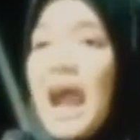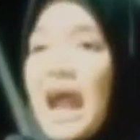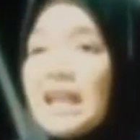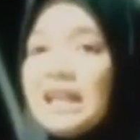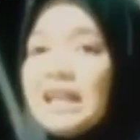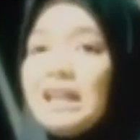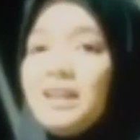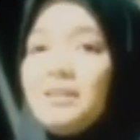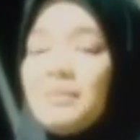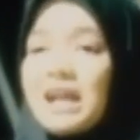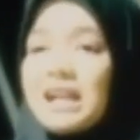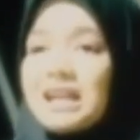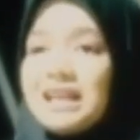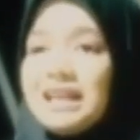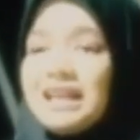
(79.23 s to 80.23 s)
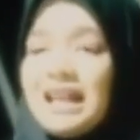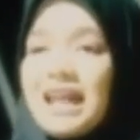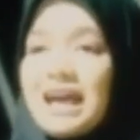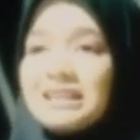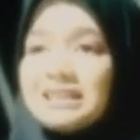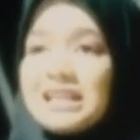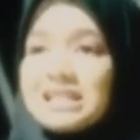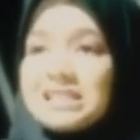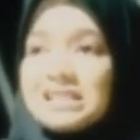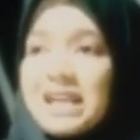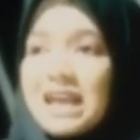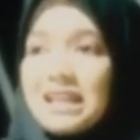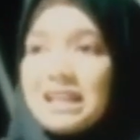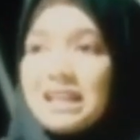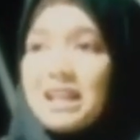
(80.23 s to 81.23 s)
anil mar'ila
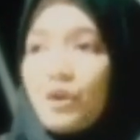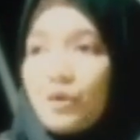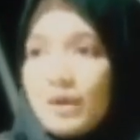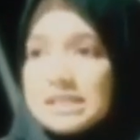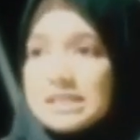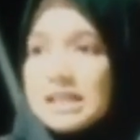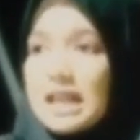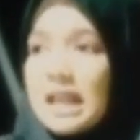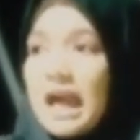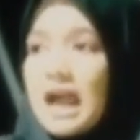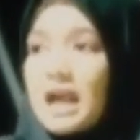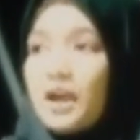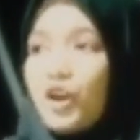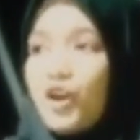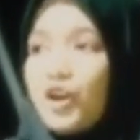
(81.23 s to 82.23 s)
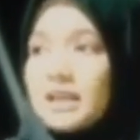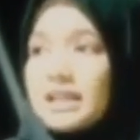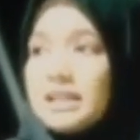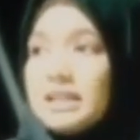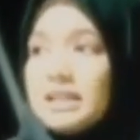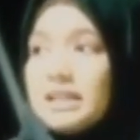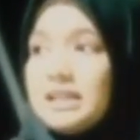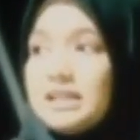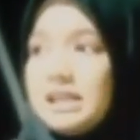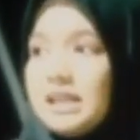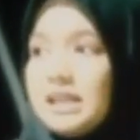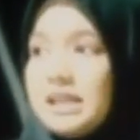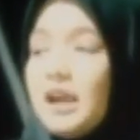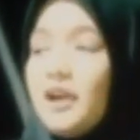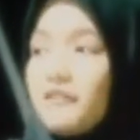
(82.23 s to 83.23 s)
tas'al wasal an
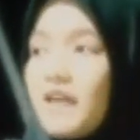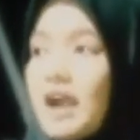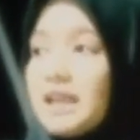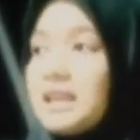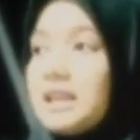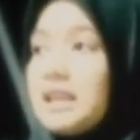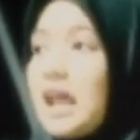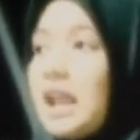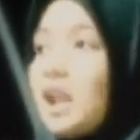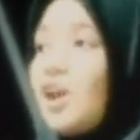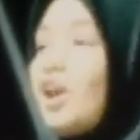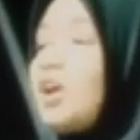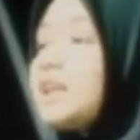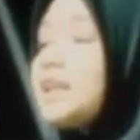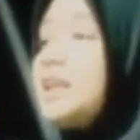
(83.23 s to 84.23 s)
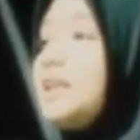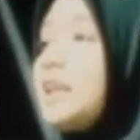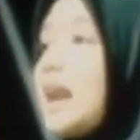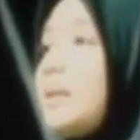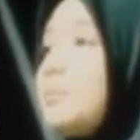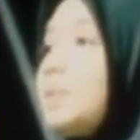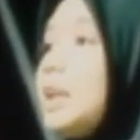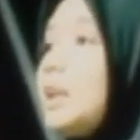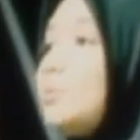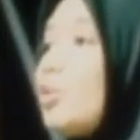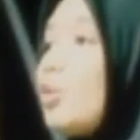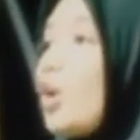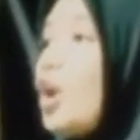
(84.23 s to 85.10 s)
qoribihi fa innal Nabil Mukori